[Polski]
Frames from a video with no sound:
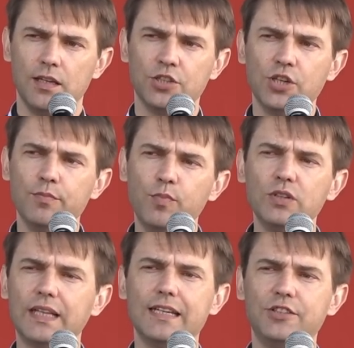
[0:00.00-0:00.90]
jeżeli
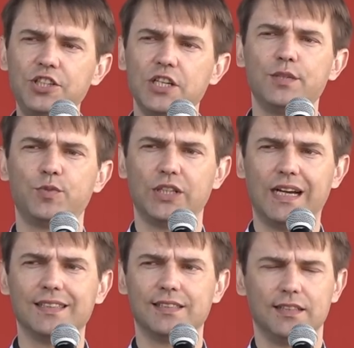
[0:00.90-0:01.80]
Bóg daje dziesięć
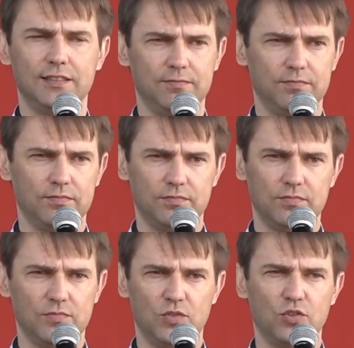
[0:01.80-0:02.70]
przykazań,
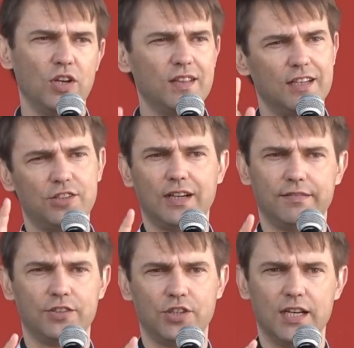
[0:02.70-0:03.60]
to jedna
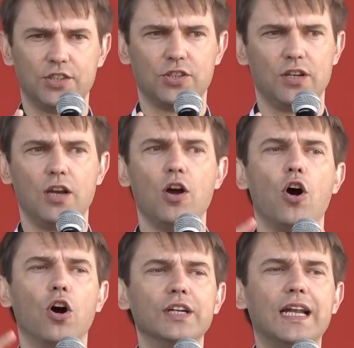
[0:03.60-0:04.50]
ciekawa rzecz.
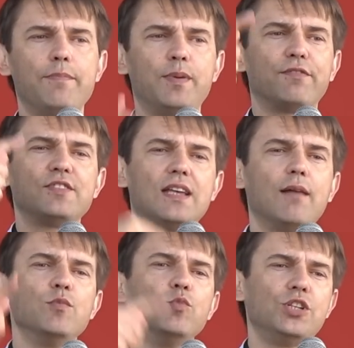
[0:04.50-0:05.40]
On najpierw
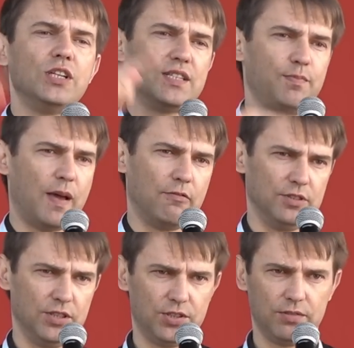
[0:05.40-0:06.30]
sam musi je
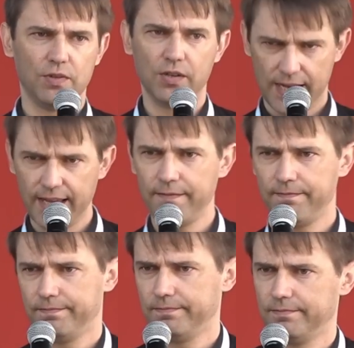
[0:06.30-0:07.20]
spełnić ok?
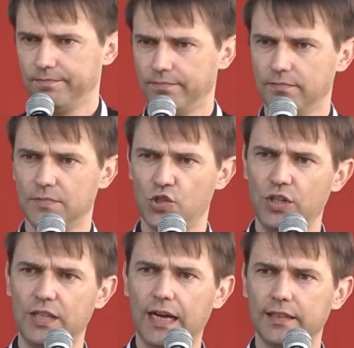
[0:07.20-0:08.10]

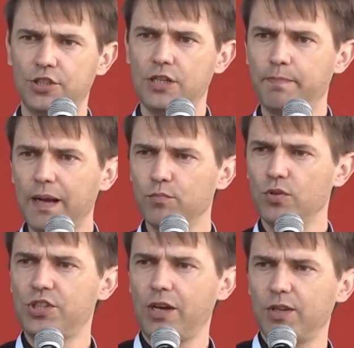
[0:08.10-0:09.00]
Czyli tak, jeśli Pan
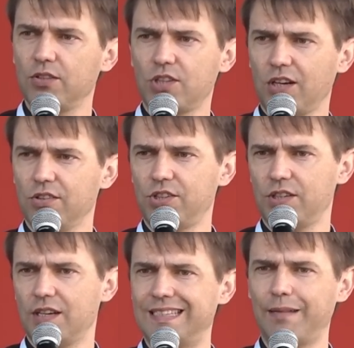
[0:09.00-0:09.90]
Bóg Ciebie do
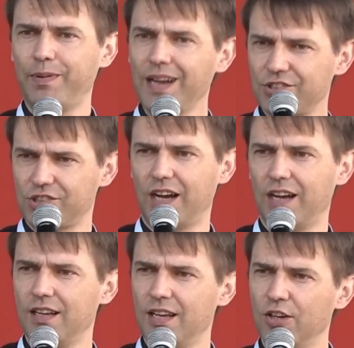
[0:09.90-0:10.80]
czegoś zaprasza,
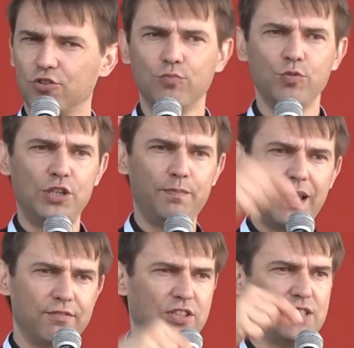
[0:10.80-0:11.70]
to On musi
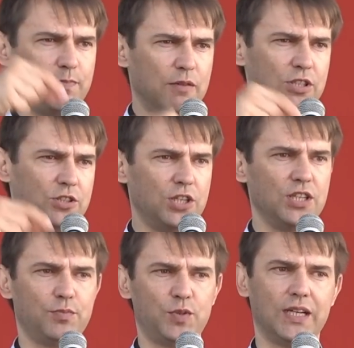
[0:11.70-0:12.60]
pierwszy spełnić
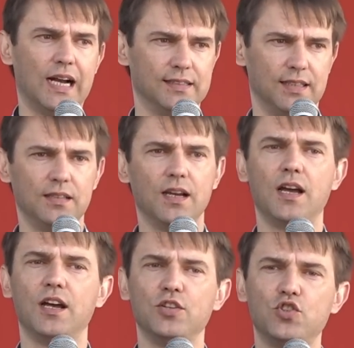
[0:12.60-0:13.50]
dziesięć przykazań.
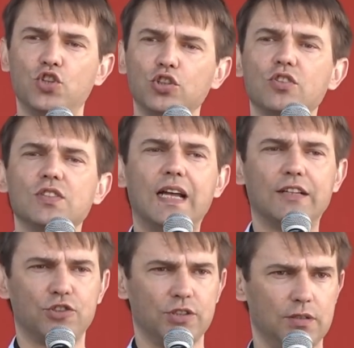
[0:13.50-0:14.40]
Co to znaczy?